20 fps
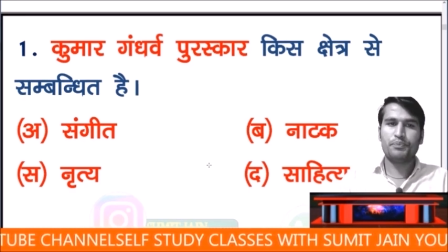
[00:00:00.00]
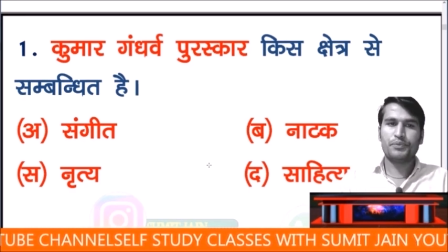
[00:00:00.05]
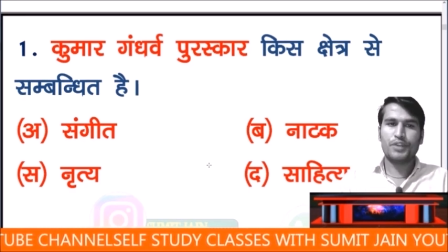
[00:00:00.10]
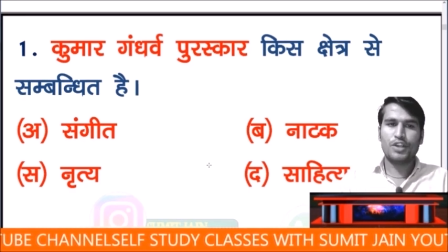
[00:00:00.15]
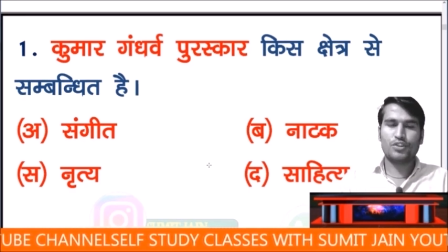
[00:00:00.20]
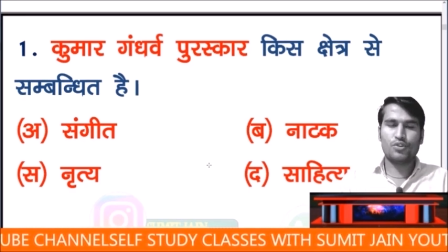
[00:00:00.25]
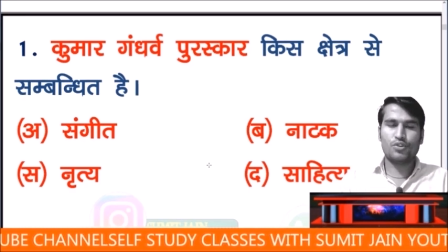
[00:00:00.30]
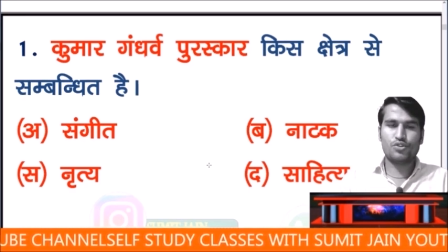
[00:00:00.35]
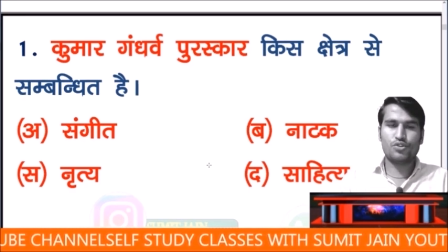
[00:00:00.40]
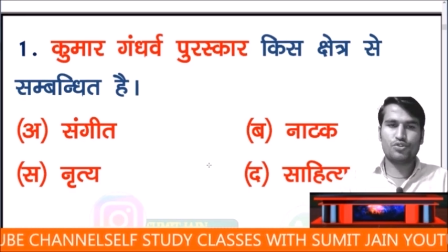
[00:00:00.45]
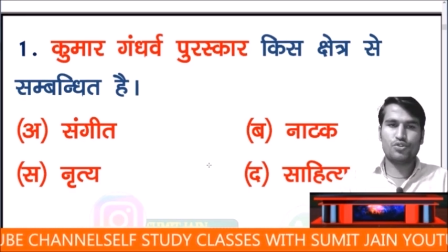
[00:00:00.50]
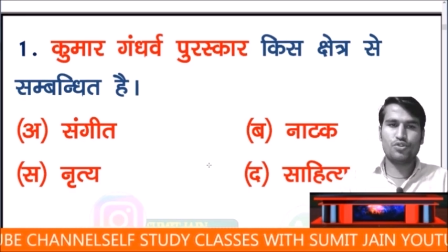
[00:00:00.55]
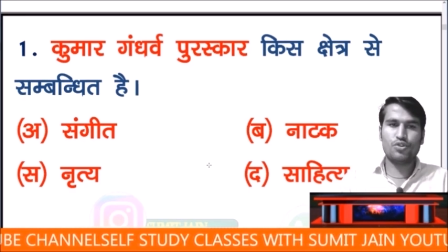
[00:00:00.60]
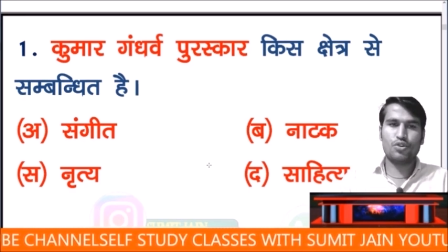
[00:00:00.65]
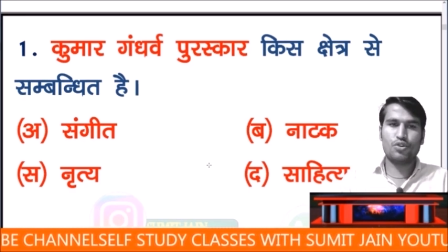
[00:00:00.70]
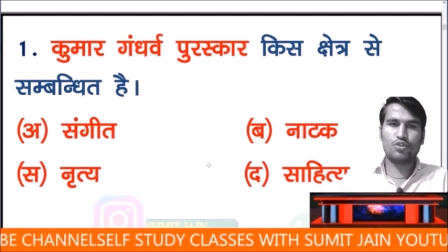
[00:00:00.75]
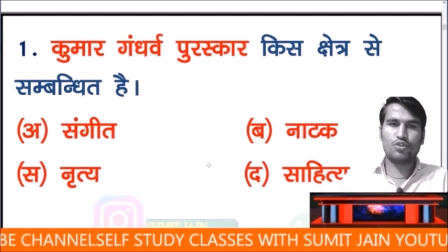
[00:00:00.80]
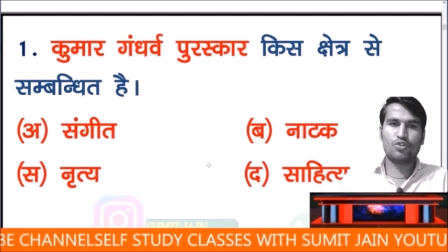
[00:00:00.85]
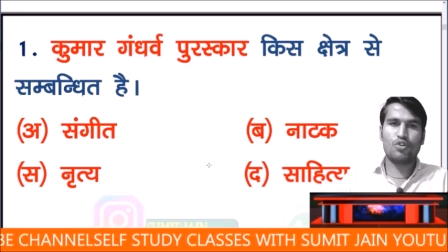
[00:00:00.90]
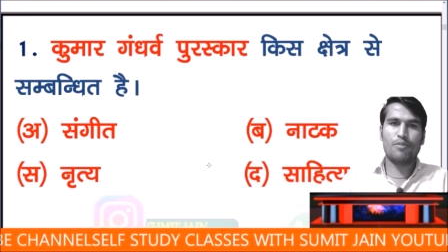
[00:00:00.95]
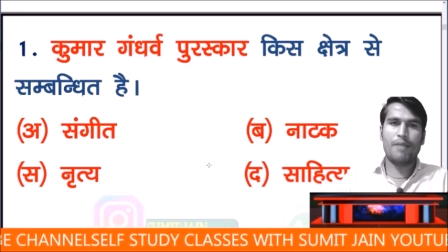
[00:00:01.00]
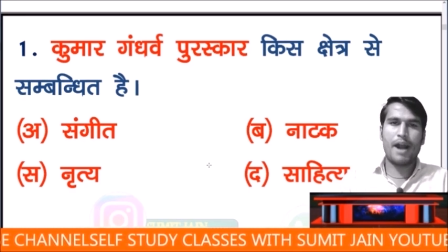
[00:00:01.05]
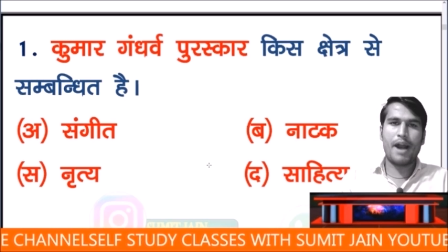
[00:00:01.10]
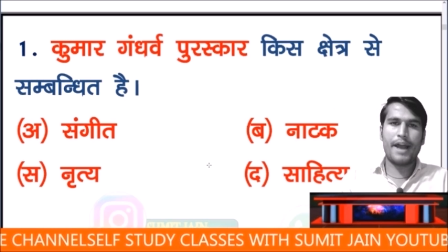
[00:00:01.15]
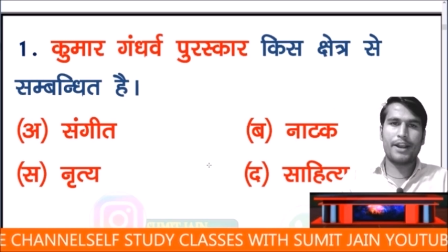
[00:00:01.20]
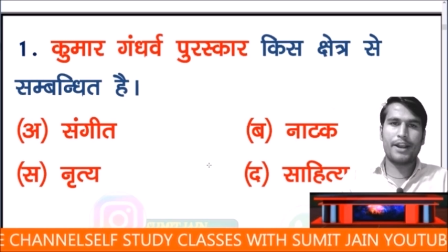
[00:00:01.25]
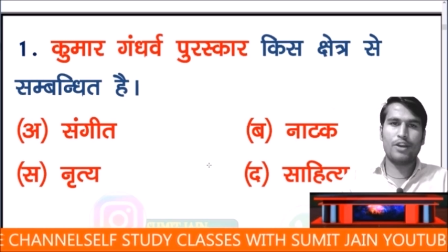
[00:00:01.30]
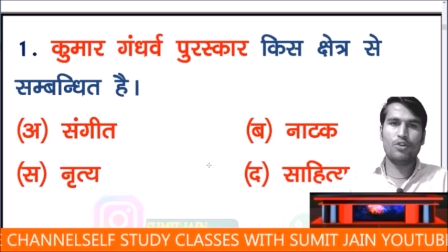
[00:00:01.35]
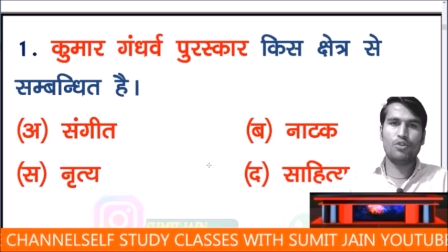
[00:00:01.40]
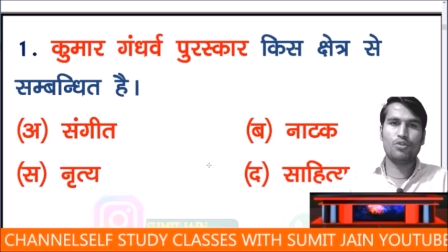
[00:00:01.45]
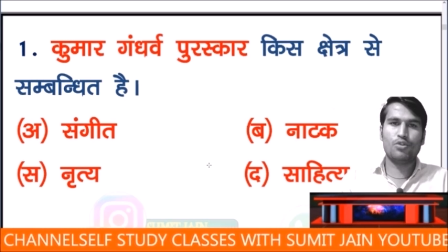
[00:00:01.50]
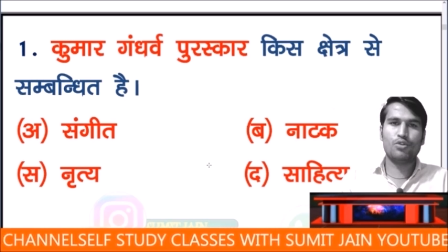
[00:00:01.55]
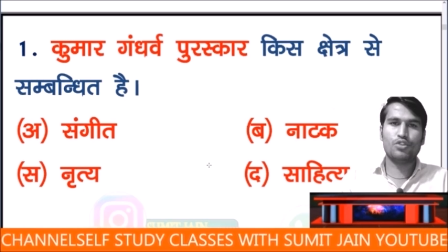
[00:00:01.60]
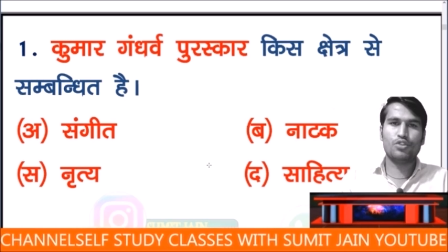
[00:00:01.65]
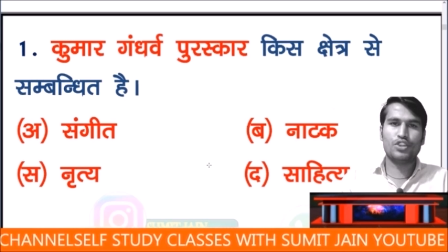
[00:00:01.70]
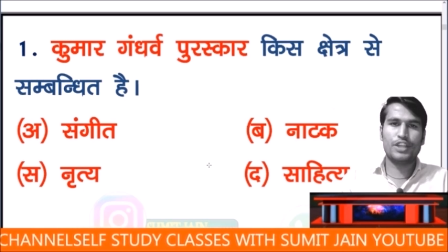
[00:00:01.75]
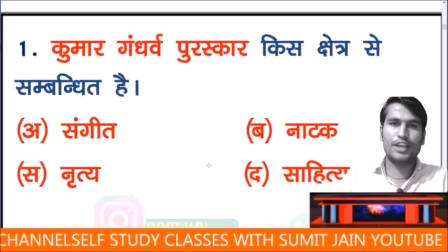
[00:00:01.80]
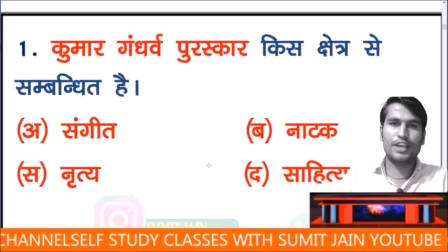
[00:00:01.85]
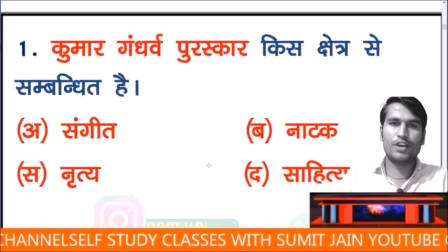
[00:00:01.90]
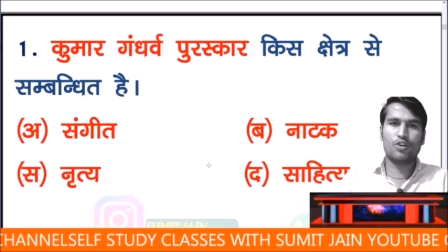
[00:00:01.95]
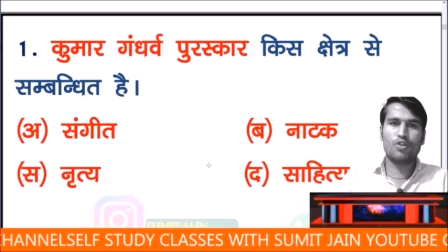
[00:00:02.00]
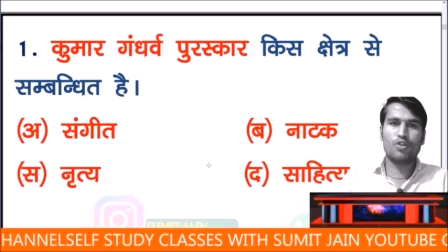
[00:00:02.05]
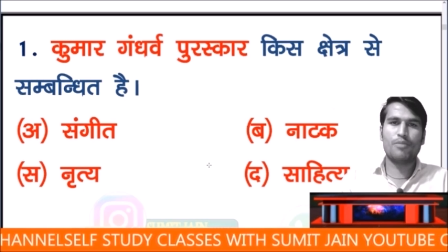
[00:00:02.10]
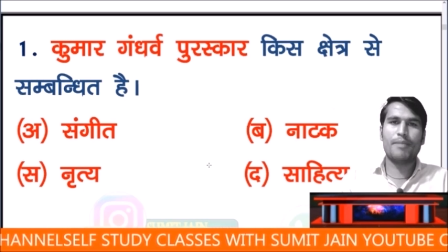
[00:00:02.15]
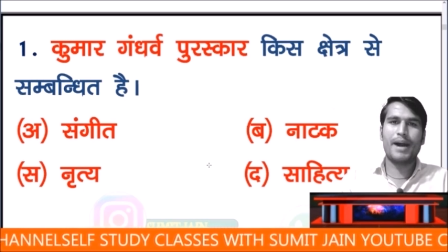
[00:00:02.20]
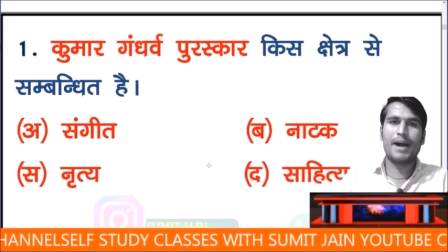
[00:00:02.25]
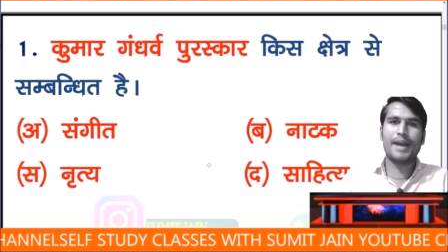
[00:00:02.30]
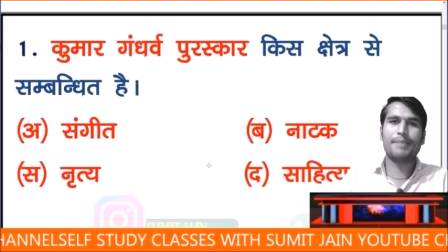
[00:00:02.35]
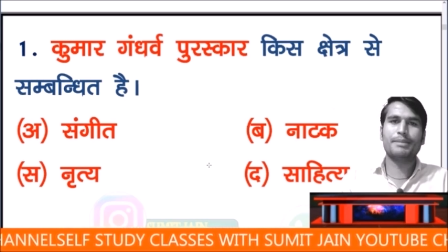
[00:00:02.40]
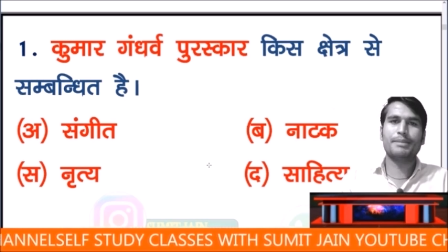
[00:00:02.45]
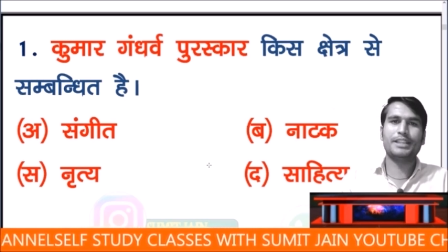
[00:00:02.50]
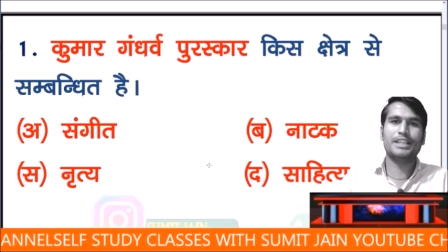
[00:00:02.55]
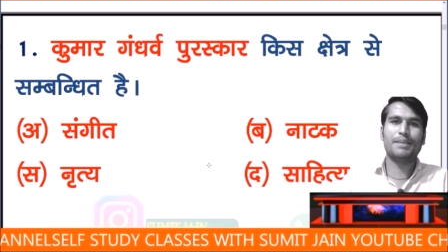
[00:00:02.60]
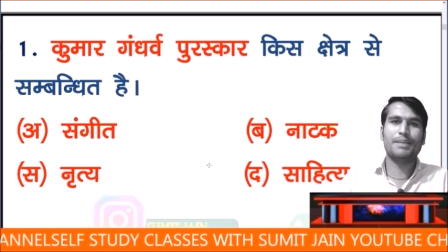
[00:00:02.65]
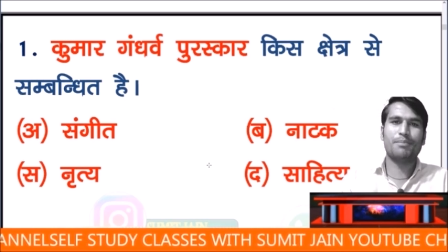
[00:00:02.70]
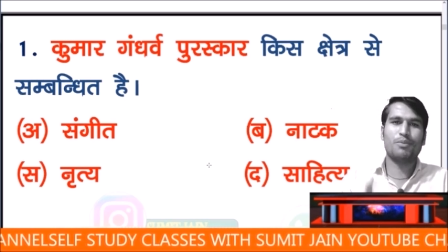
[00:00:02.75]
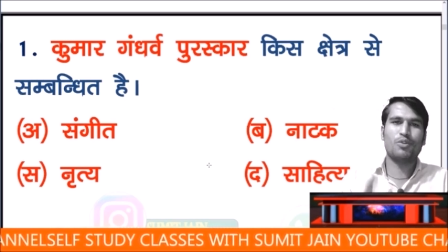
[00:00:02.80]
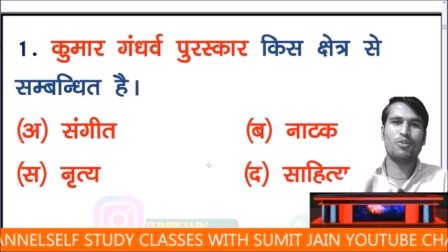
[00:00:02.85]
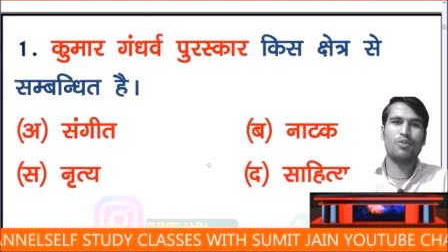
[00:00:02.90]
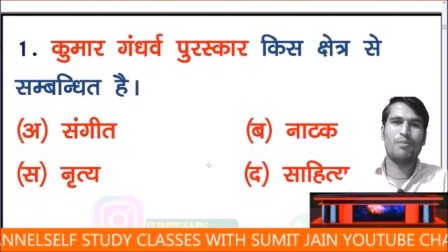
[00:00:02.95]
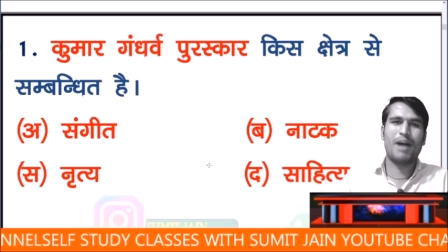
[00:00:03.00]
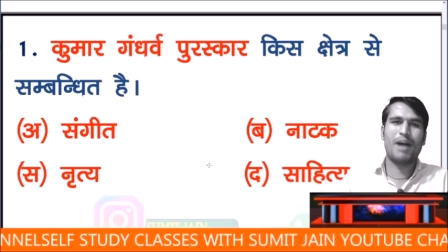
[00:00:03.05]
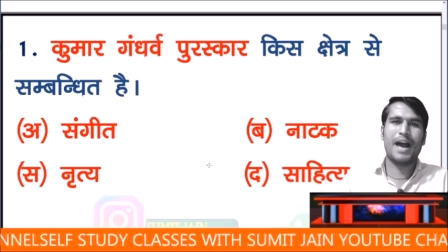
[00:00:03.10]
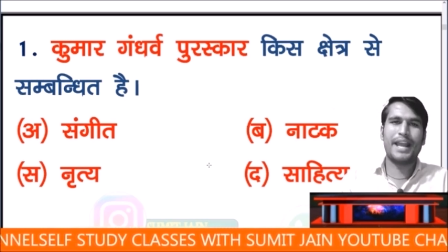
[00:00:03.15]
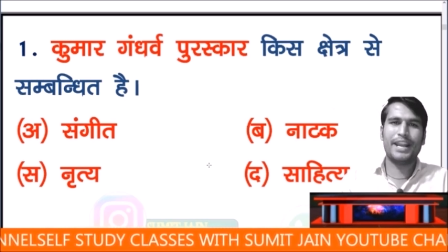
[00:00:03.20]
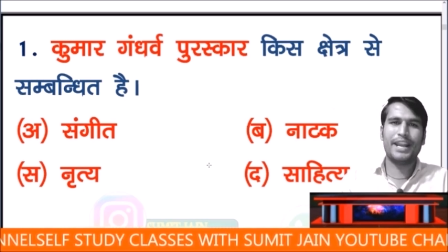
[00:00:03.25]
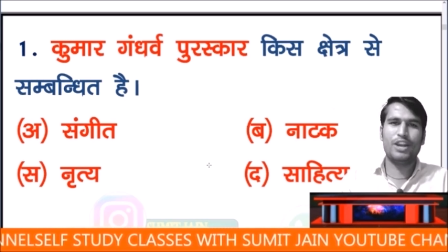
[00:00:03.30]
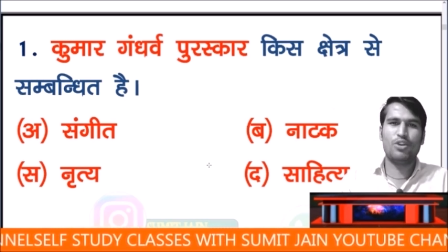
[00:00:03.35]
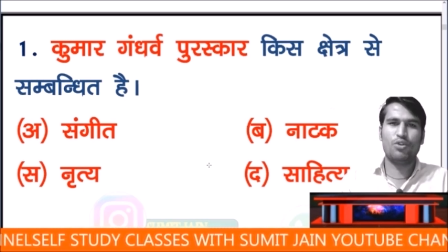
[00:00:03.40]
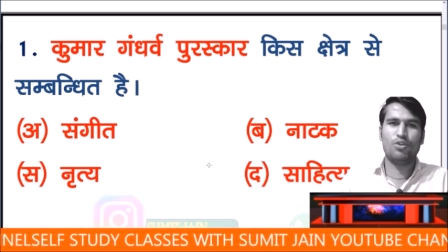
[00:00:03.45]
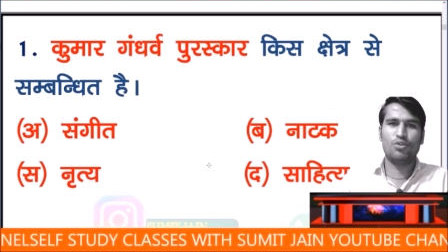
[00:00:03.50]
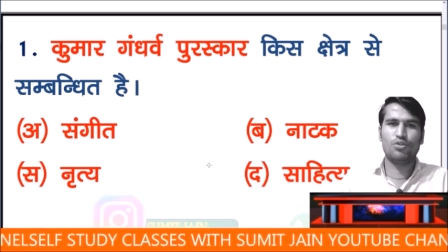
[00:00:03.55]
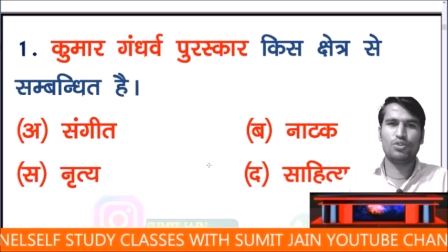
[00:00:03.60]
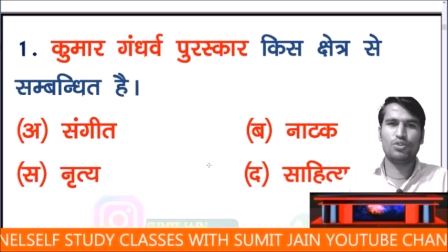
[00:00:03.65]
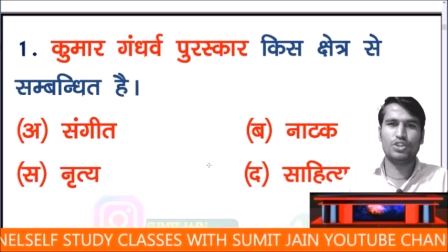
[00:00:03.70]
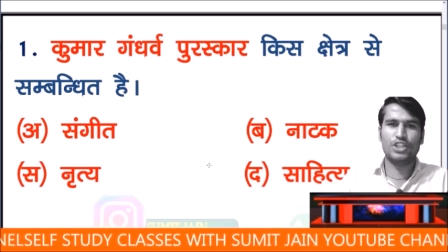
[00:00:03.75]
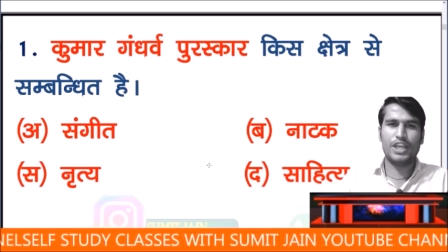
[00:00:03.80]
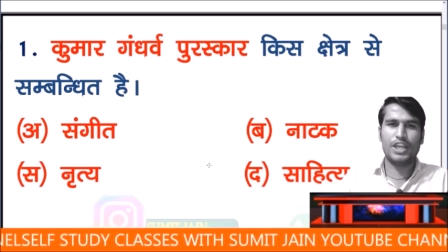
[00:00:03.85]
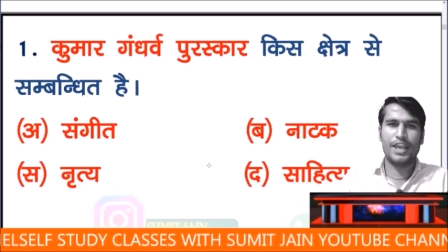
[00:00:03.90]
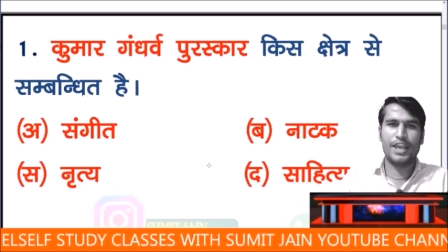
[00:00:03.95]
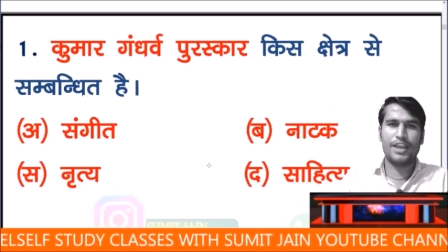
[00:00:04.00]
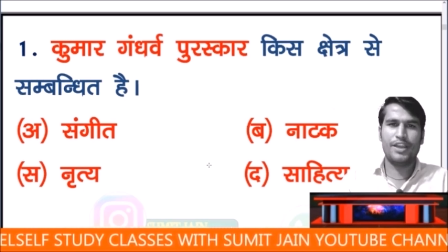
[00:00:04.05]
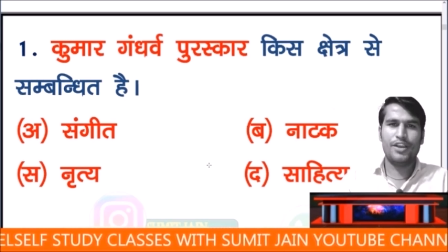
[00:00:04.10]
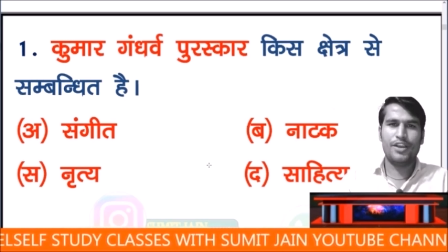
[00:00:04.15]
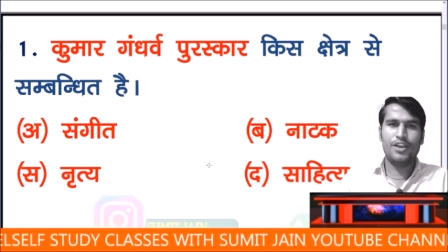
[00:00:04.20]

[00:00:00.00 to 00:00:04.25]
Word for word: दोस्तों जो कुमार लोग होते हैं कुमार मतलब कुमारे लोग होते हैं